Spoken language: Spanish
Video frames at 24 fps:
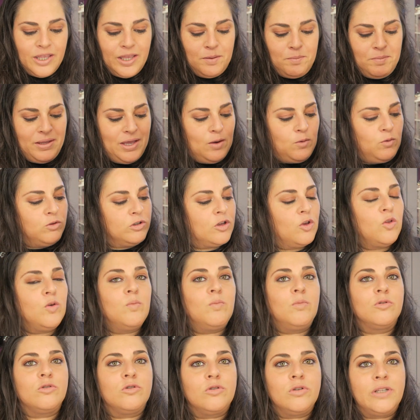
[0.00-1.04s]
que me ha gustado
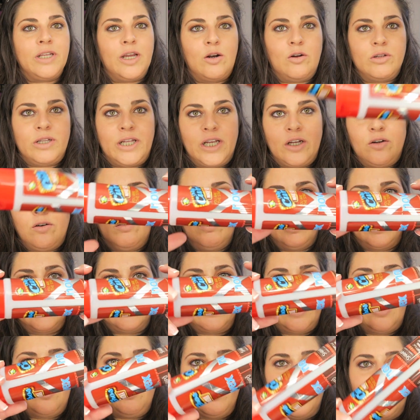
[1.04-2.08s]
un montón, ya lo tengo
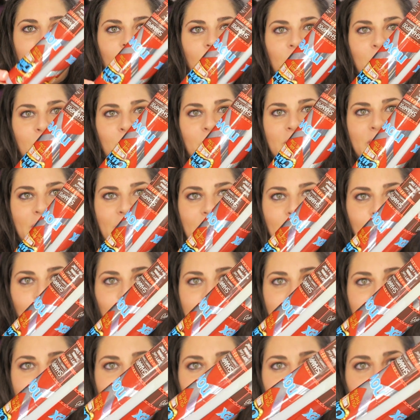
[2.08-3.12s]
gastado, es que lo que pasa es que el
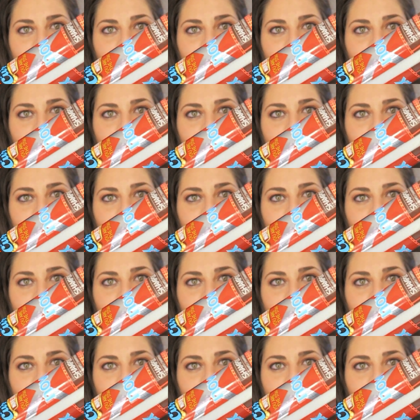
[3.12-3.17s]
bote es